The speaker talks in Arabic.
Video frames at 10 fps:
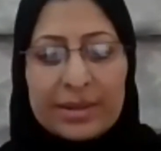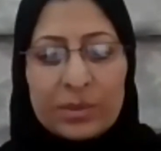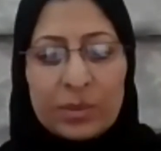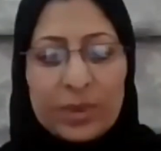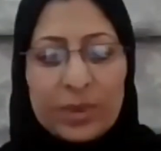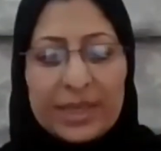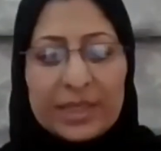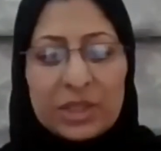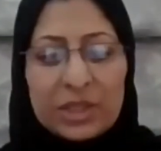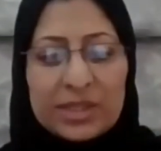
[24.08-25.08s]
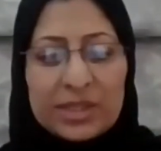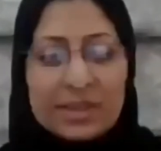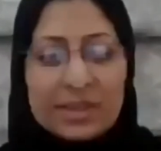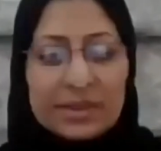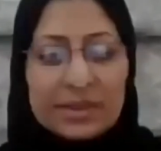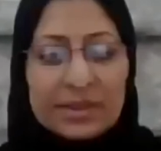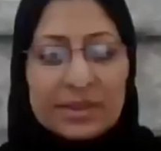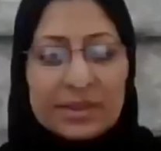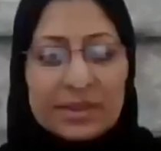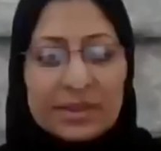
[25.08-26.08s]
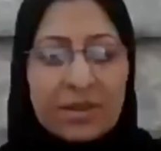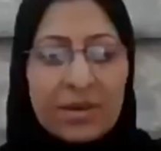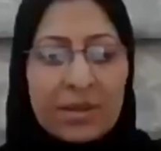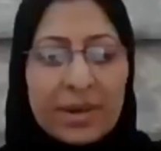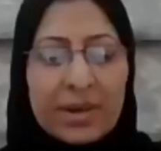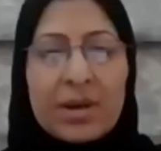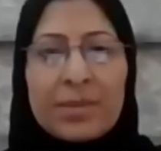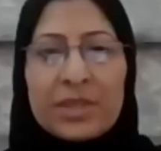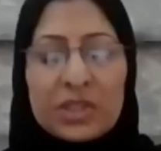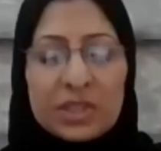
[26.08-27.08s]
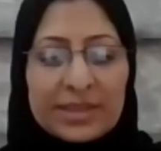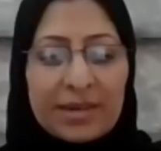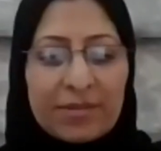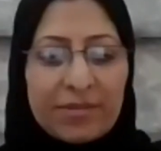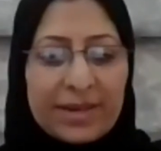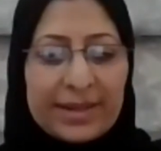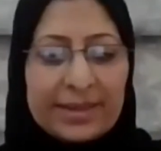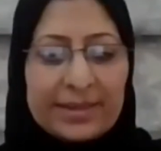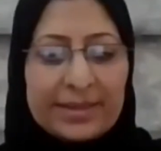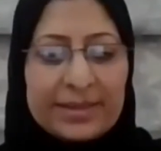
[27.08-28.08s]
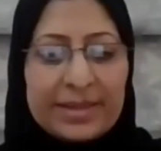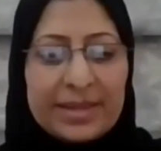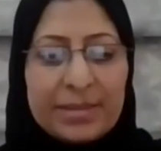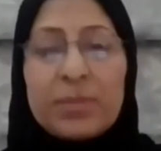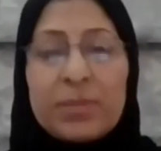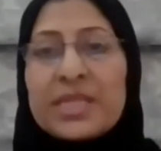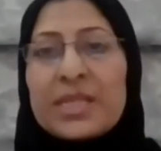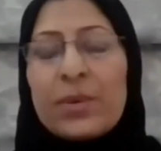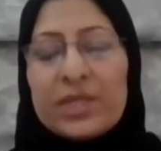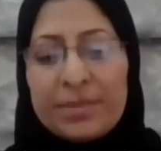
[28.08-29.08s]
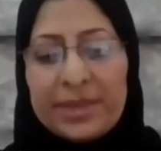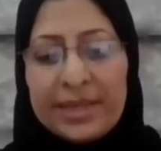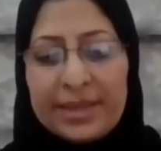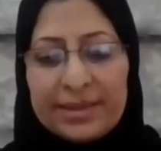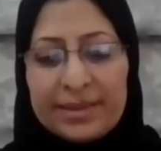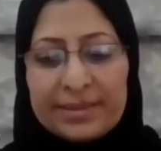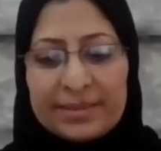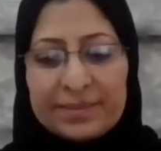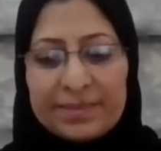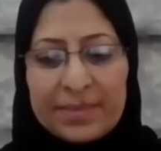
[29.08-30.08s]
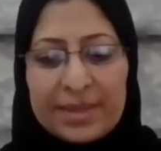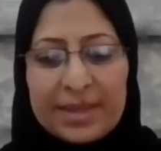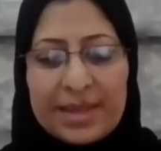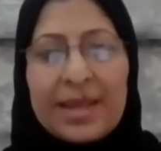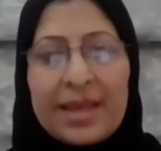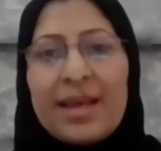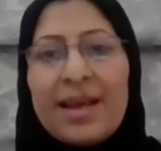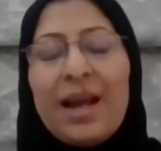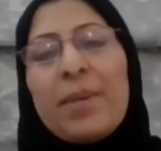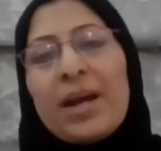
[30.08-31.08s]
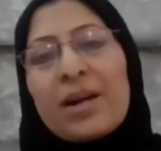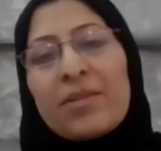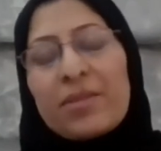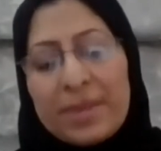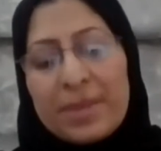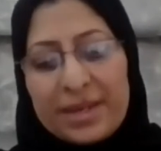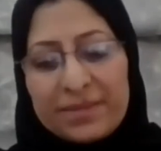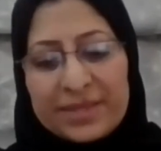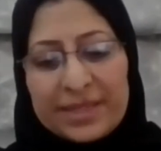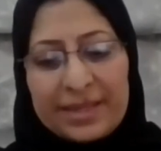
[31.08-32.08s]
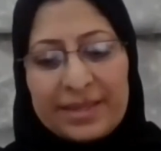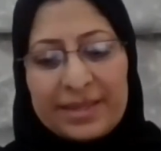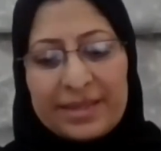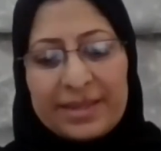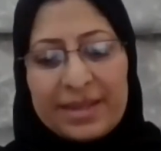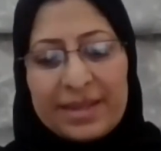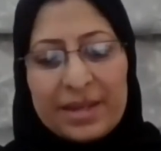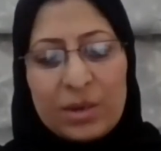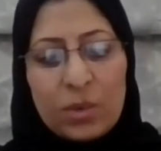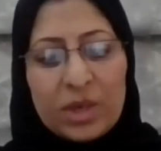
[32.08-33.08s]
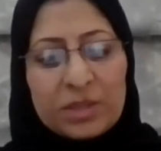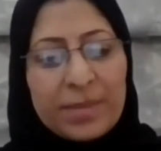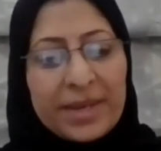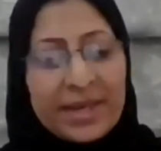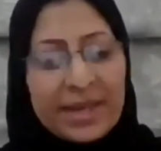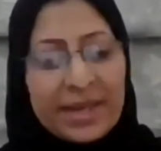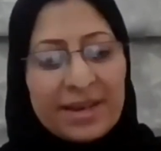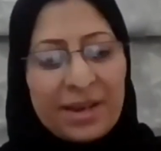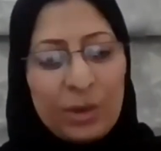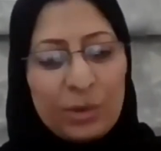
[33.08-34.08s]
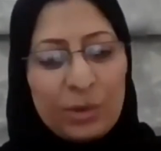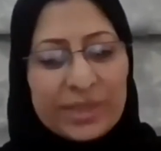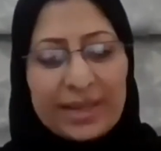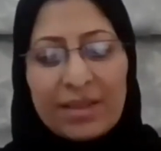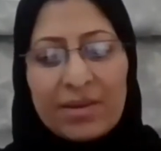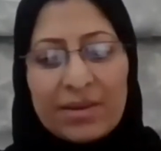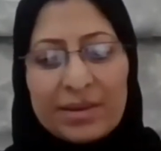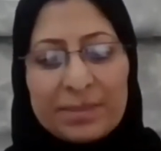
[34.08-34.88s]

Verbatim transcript: والإنجازات وبانتظار برامج ترفع من مستوى الجمعية أحب أعرفكم عن نفسي وأتمنى أن أحوز على رضاكم